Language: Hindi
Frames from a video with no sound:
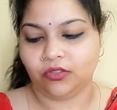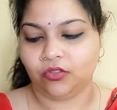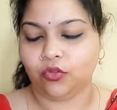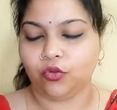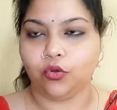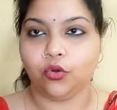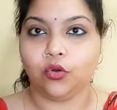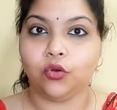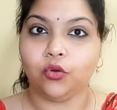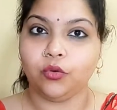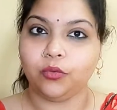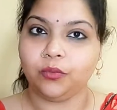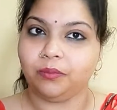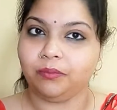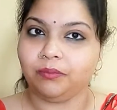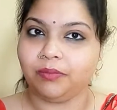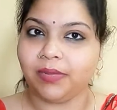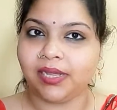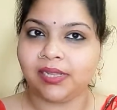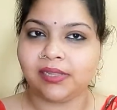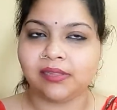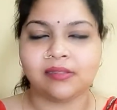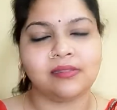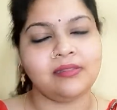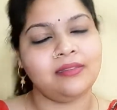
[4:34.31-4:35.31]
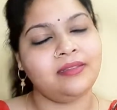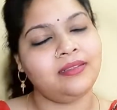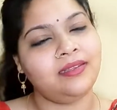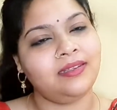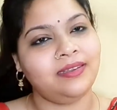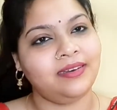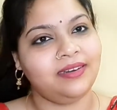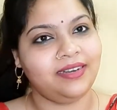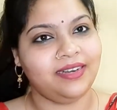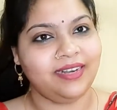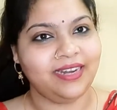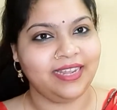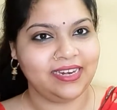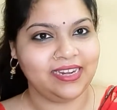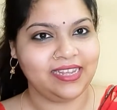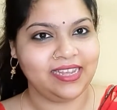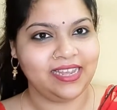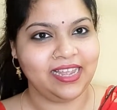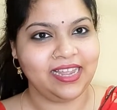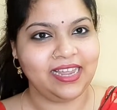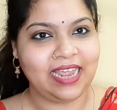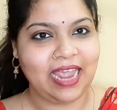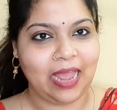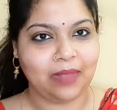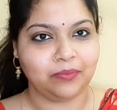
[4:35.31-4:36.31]
तो बस डेली
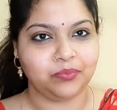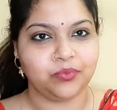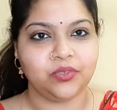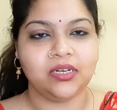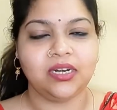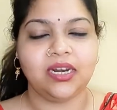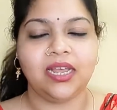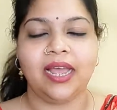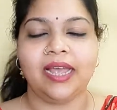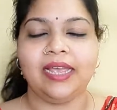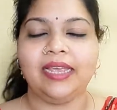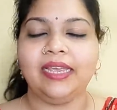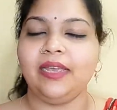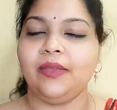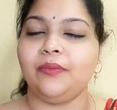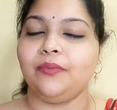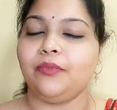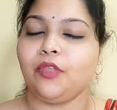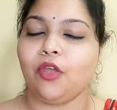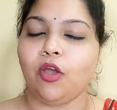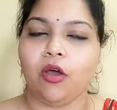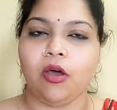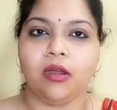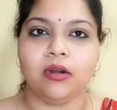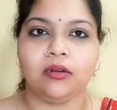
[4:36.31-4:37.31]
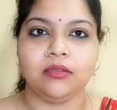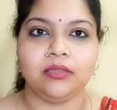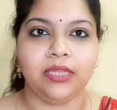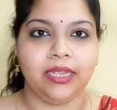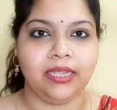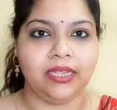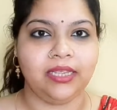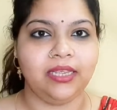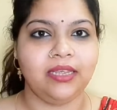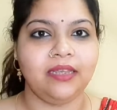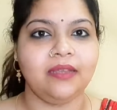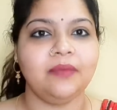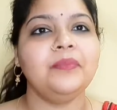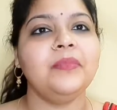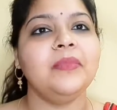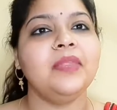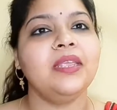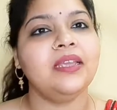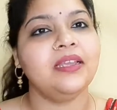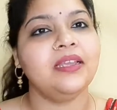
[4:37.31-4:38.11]
एक कैप्सूल खाइए और देखिए